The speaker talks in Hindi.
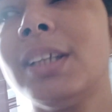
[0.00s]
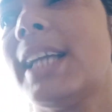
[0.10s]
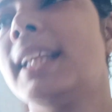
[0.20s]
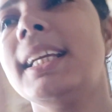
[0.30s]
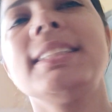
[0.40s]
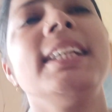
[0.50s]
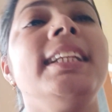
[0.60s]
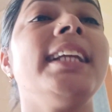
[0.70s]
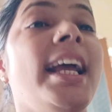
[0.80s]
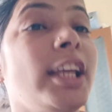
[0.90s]
थोड़ा ज़्यादा इसलिए
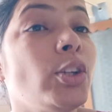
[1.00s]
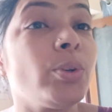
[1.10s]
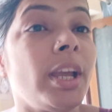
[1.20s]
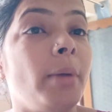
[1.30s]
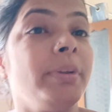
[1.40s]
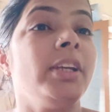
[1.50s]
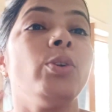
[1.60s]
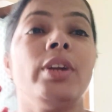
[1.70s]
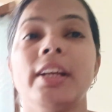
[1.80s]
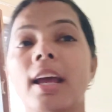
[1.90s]
नहीं दिखाएंगे क्योंकि अभी
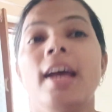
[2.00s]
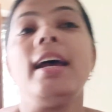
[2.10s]
इन्होंने